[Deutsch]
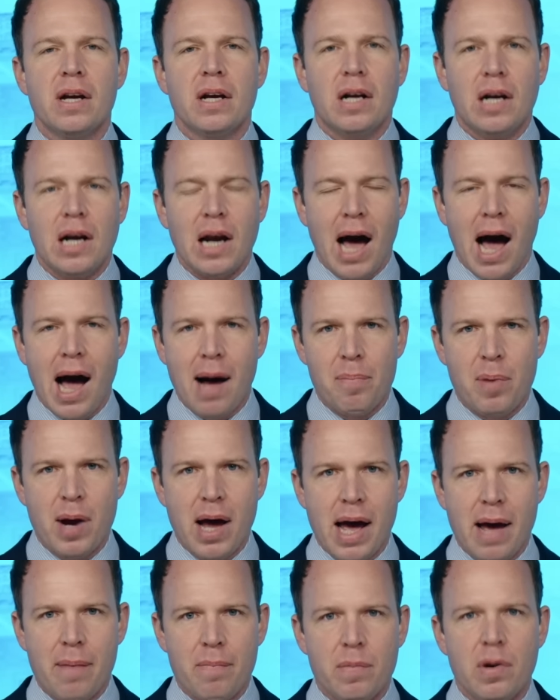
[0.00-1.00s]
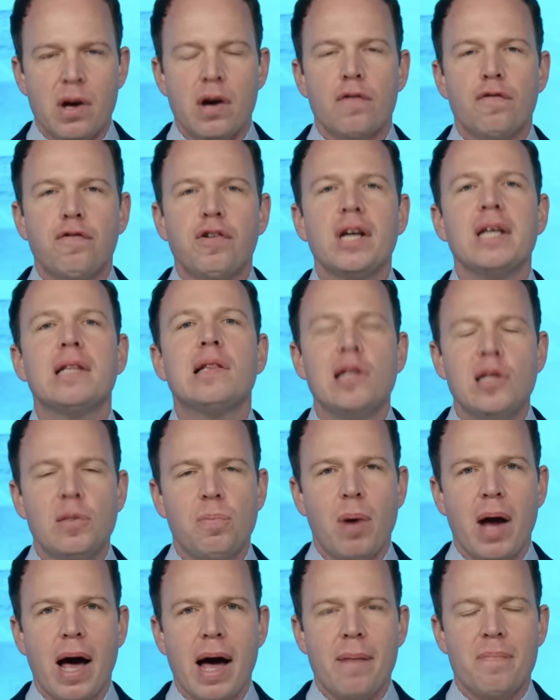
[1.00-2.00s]
klar bleiben, friedlich
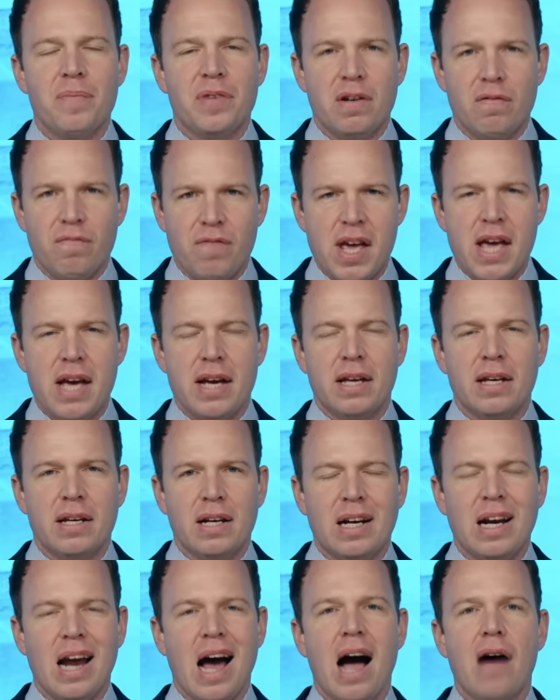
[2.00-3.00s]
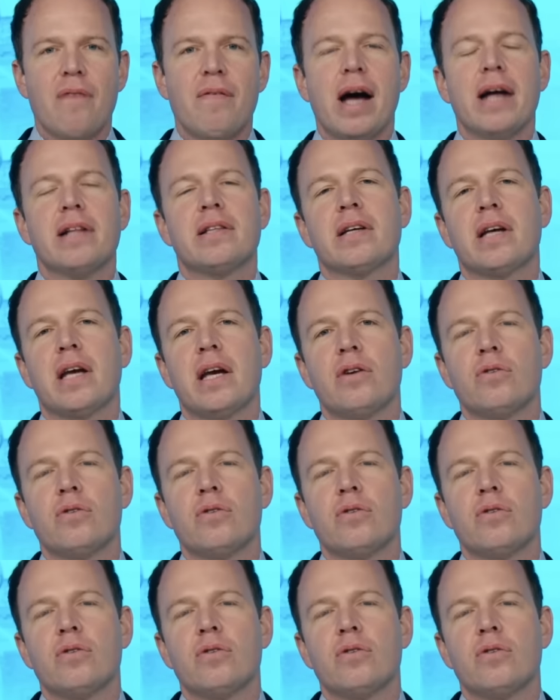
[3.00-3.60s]
bleiben, den Weg klar weitergehen.